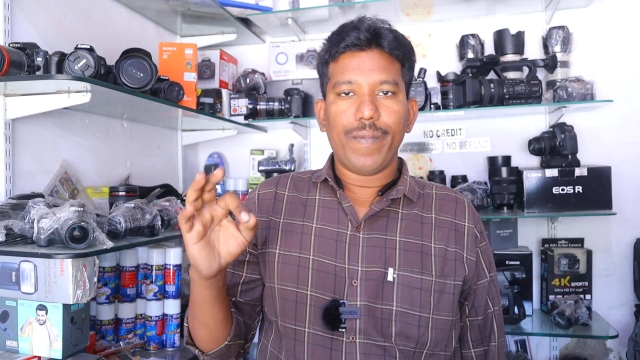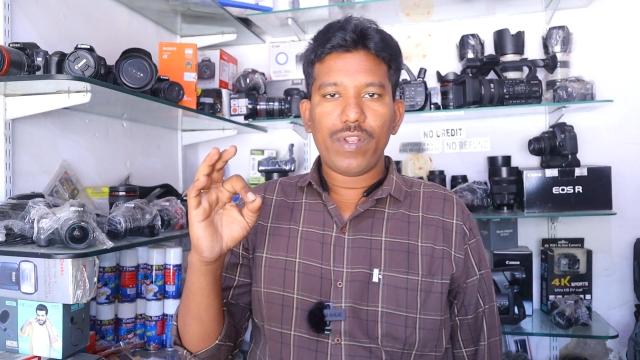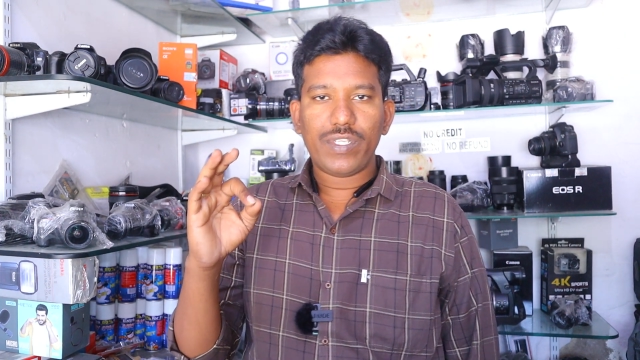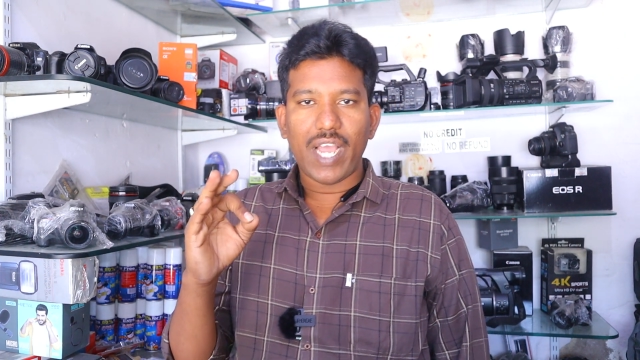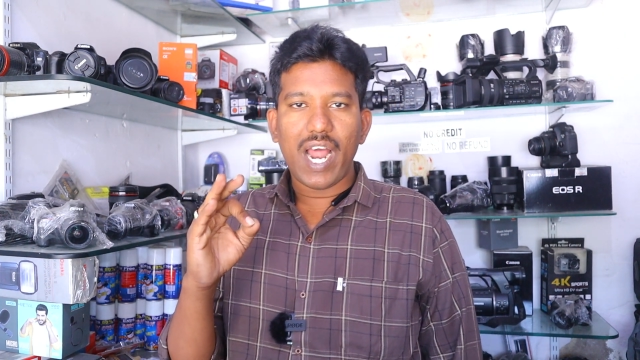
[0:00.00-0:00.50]

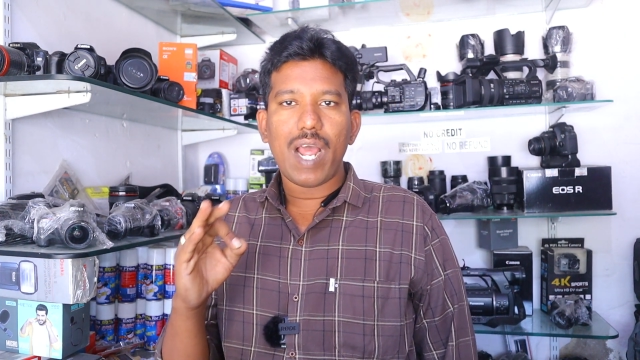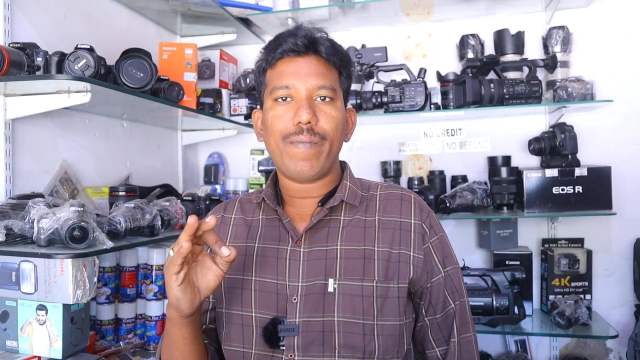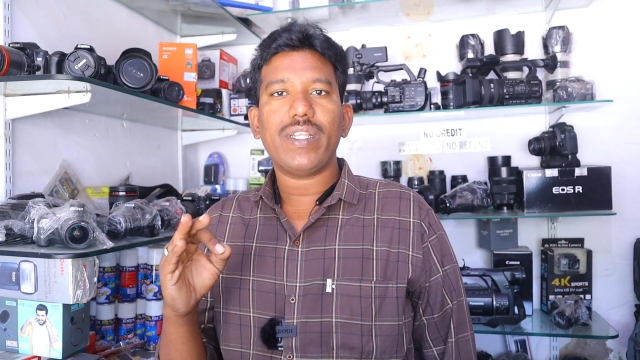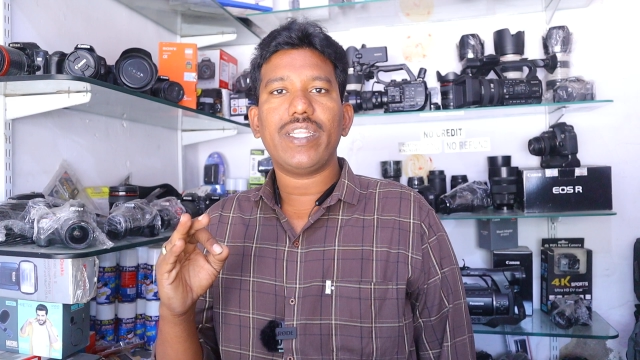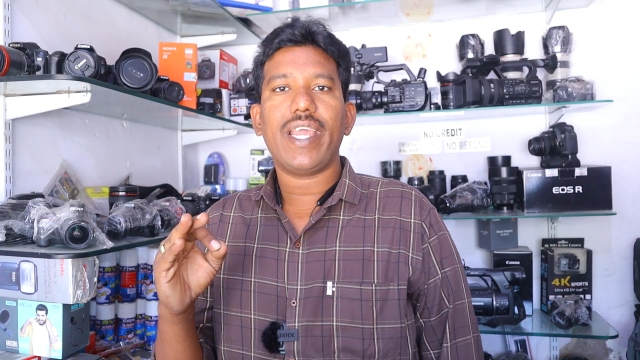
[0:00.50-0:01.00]
మీరు
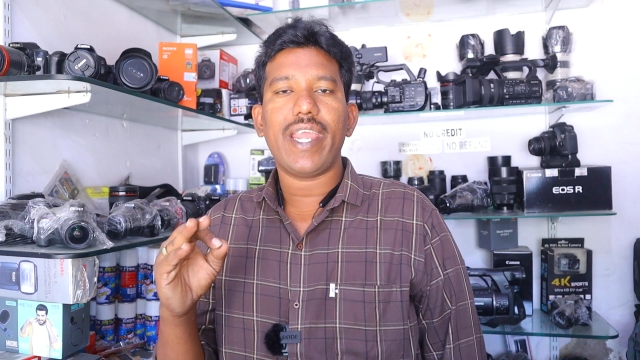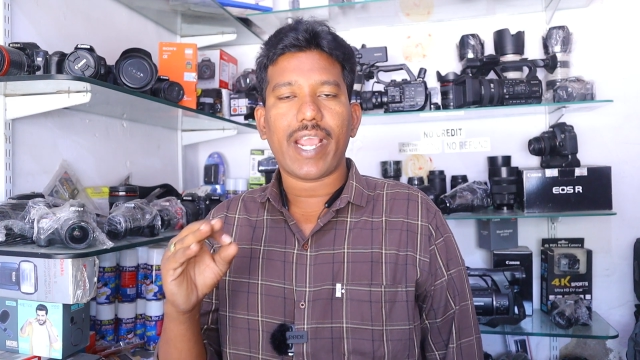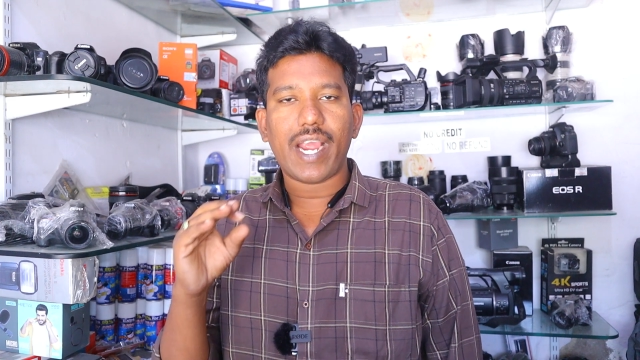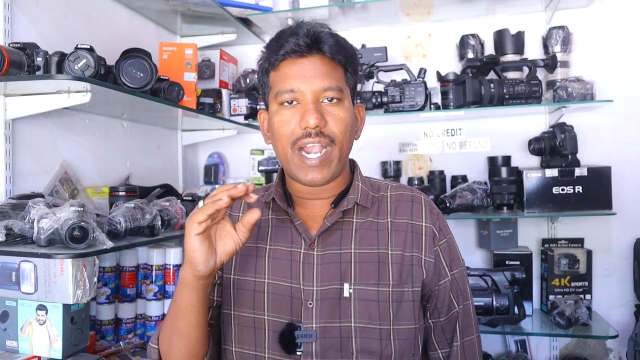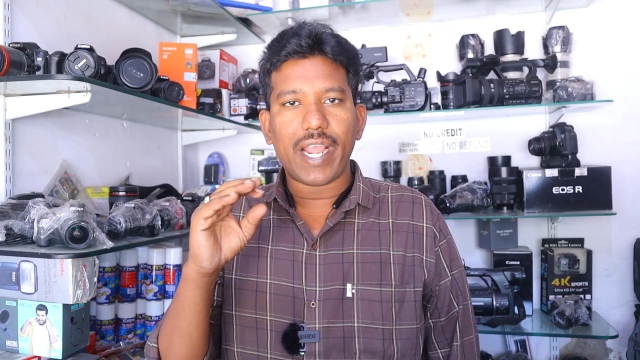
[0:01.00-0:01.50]
చాలామంది
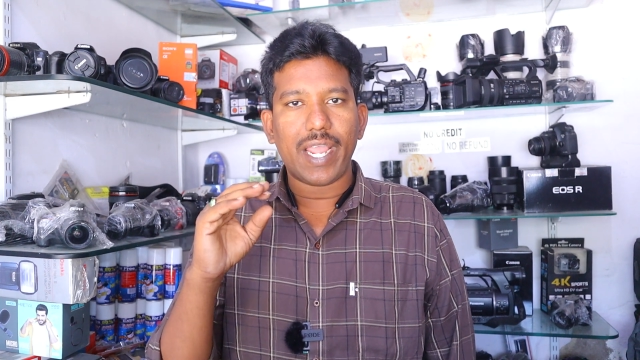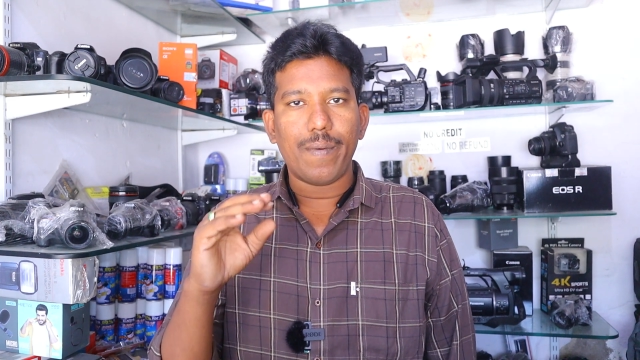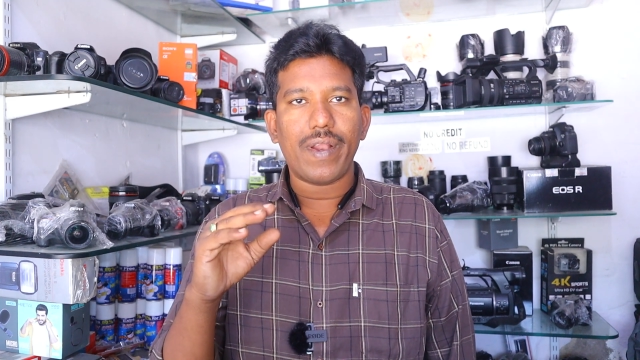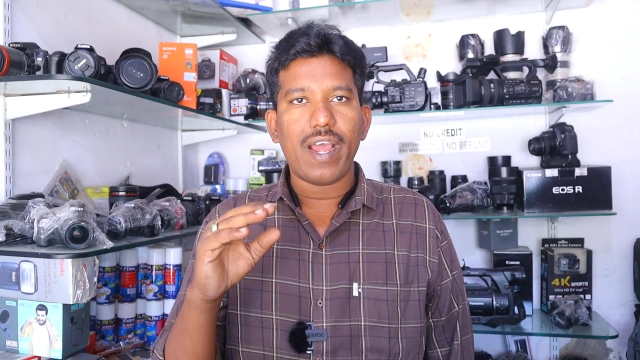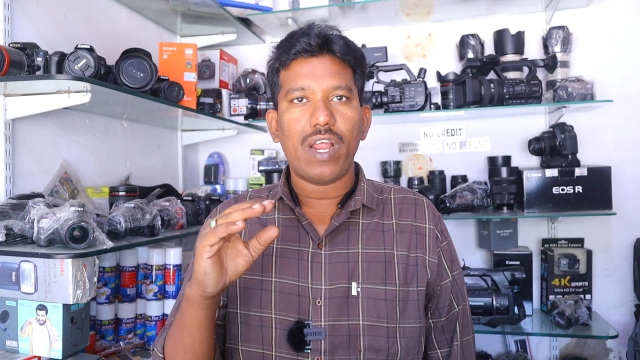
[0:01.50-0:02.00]
ఎక్కడ
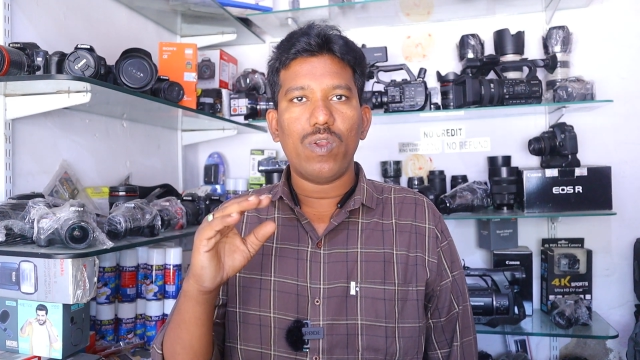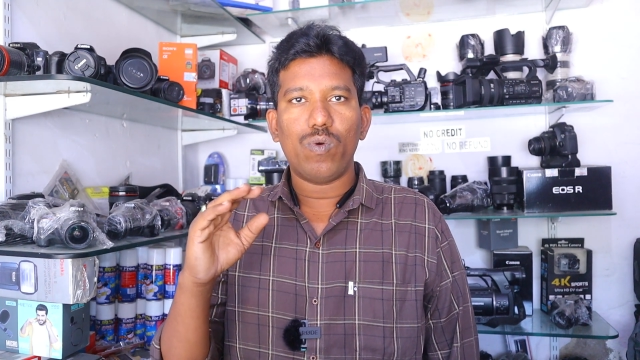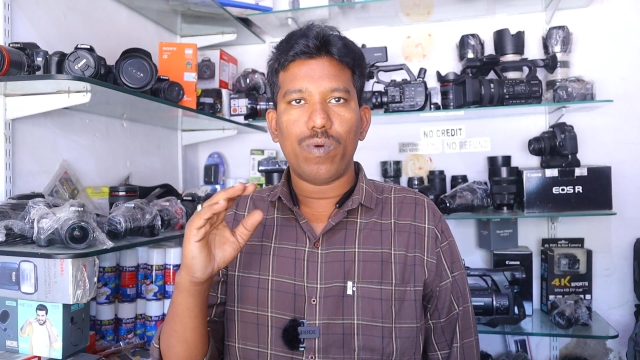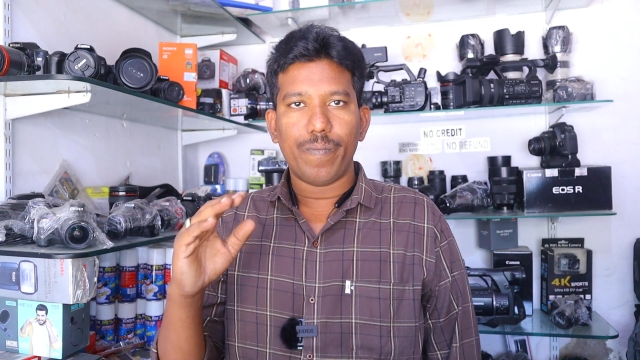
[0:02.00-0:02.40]
కెమెరాలు